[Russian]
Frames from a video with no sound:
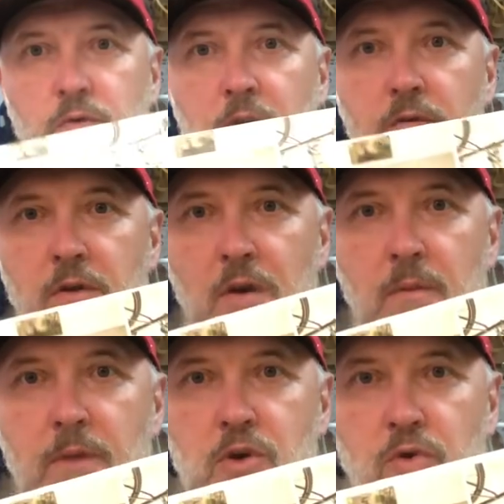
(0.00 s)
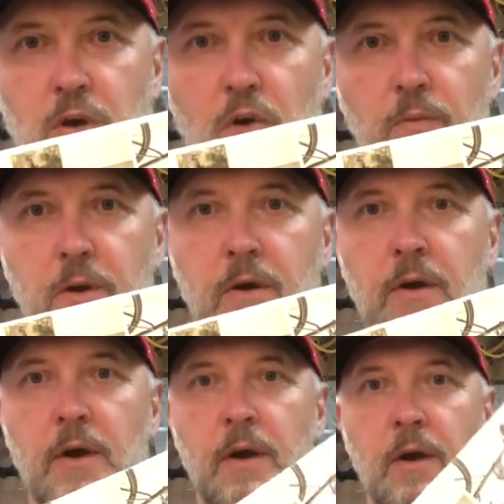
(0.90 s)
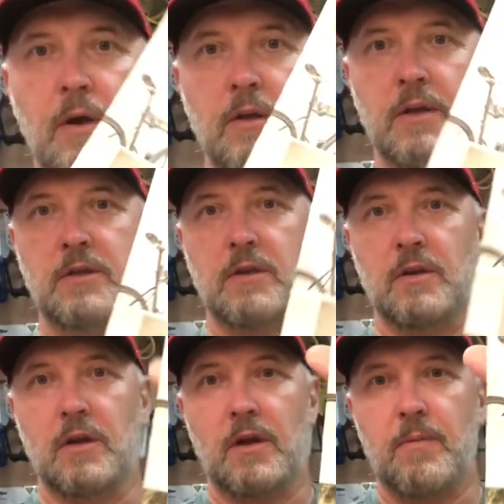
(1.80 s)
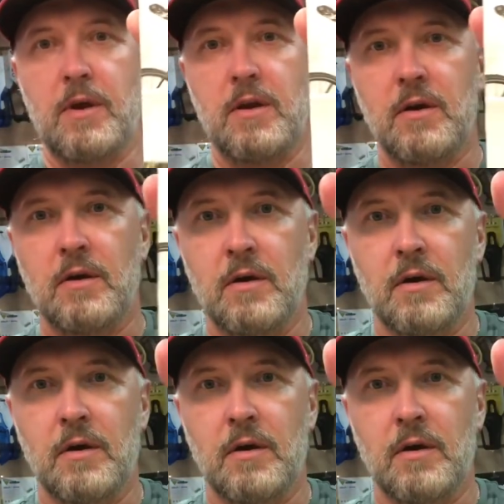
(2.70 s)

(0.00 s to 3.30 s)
сравнительно большой коробке настенное крепление,